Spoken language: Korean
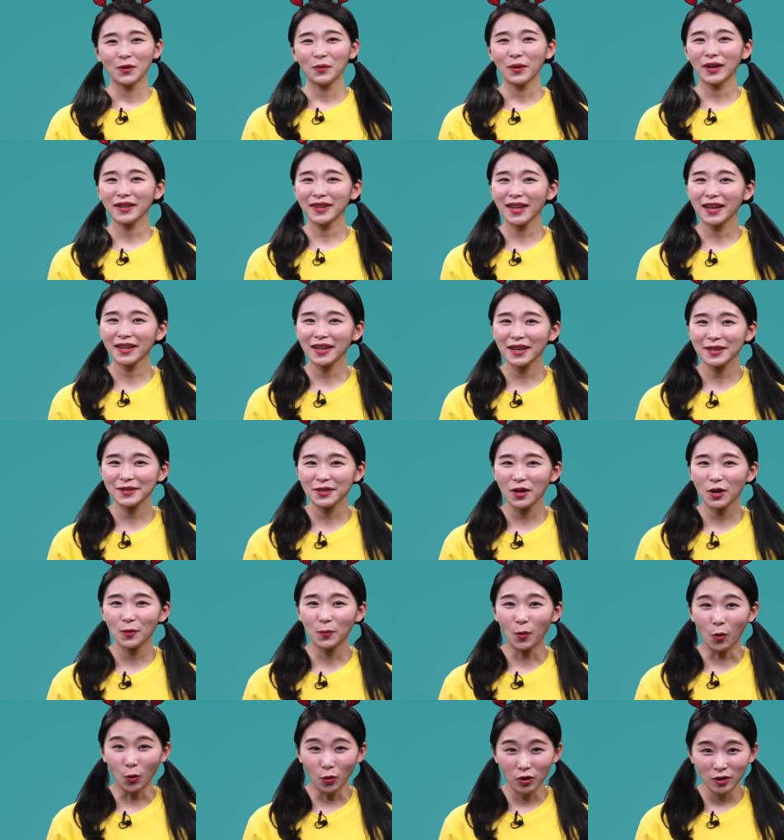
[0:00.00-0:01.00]
회당에서
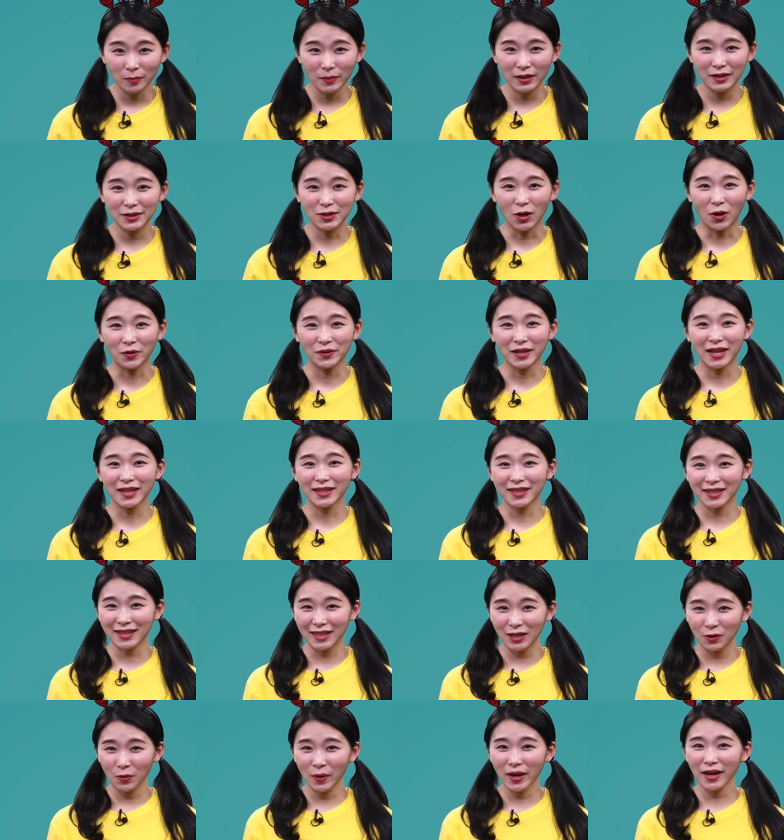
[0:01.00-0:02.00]
복음을 전할
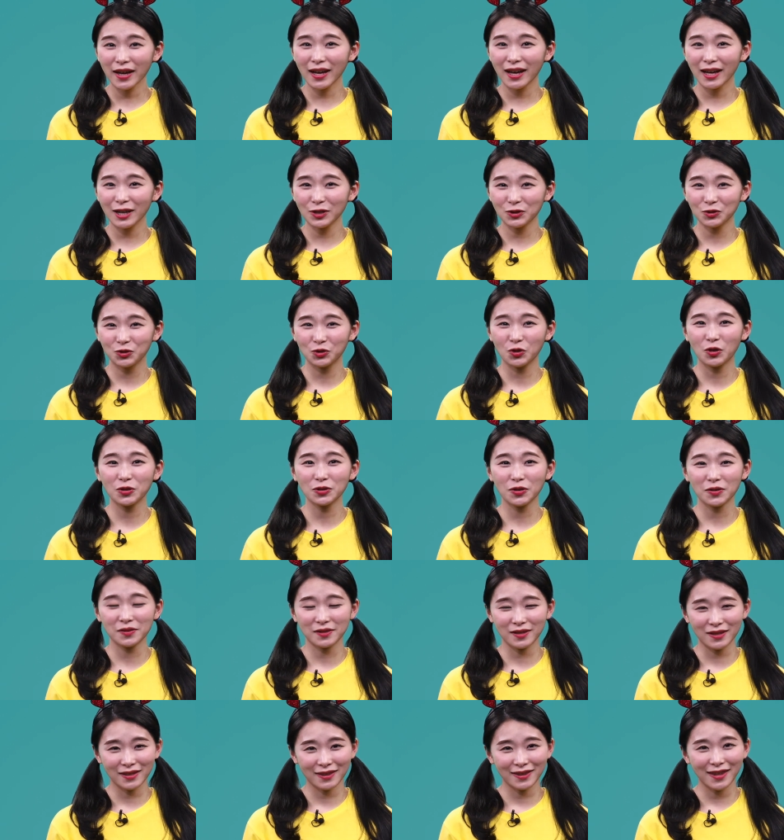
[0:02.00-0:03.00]
기회가
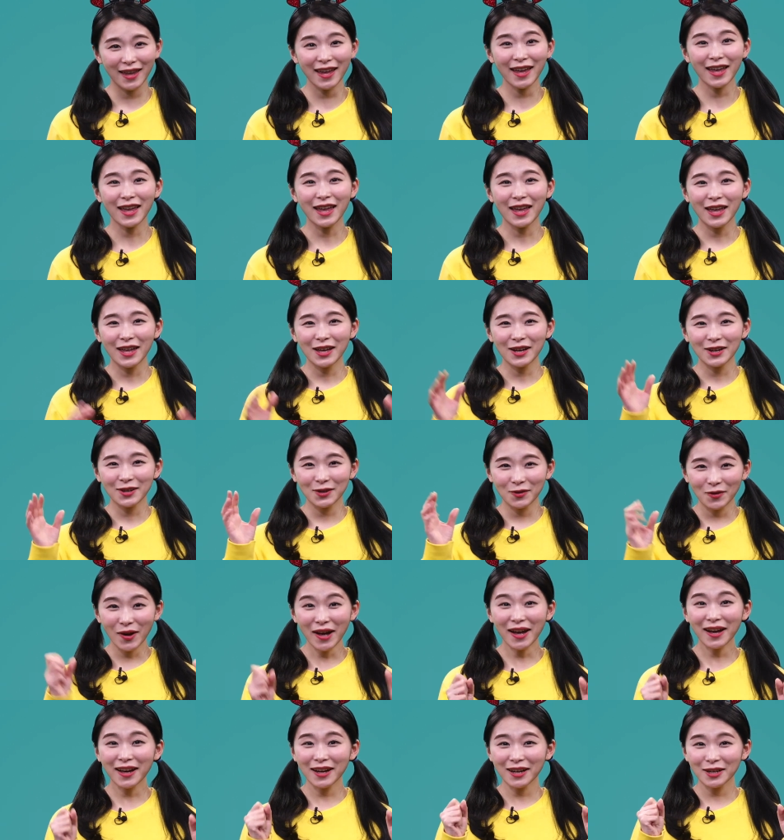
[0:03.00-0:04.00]
주어졌을 때
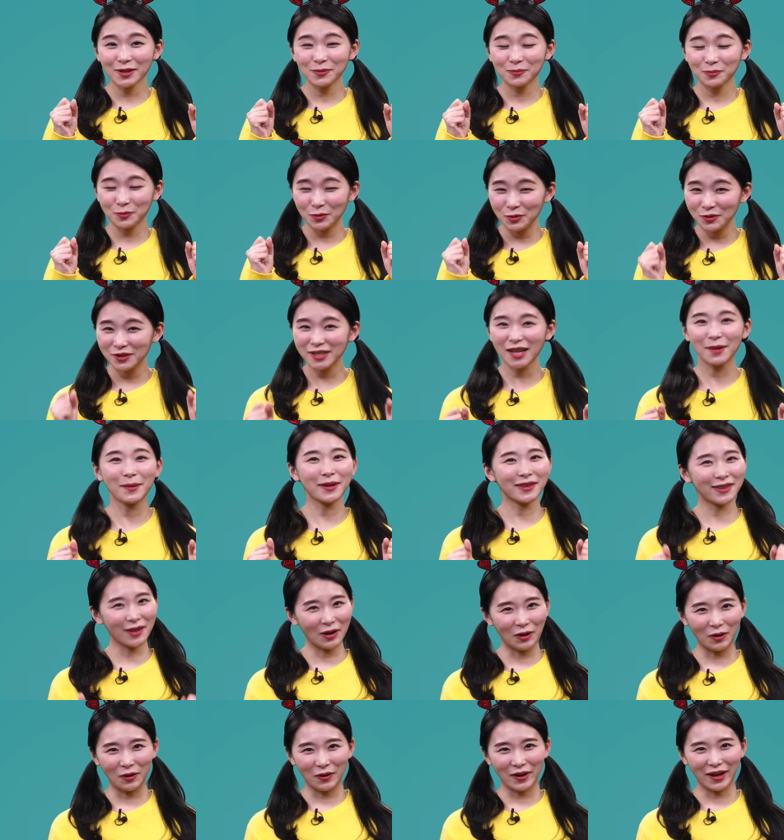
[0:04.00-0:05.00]
꽉
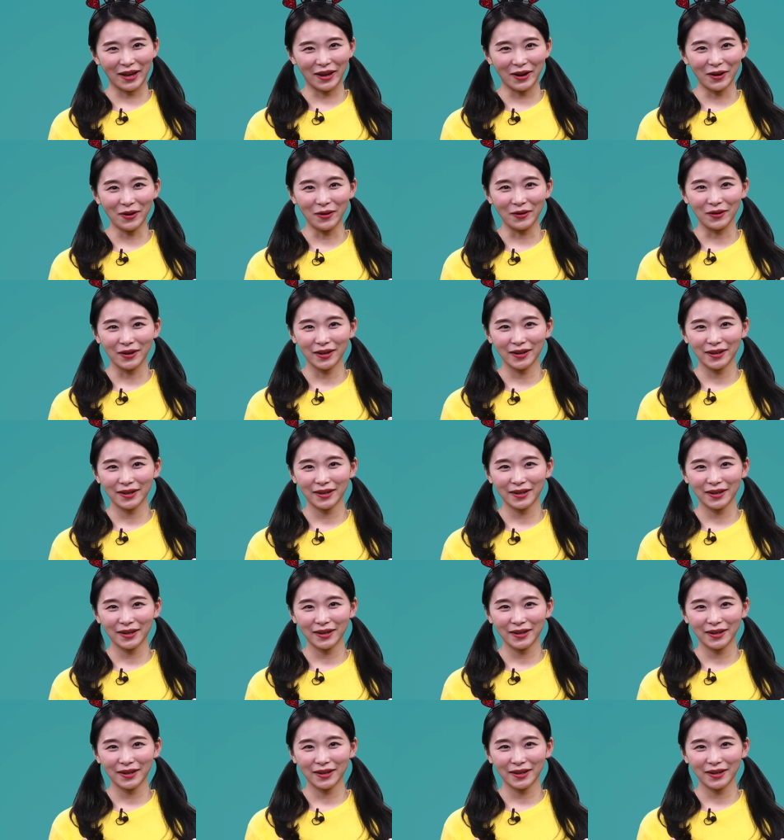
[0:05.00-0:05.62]
붙잡았던 거예요.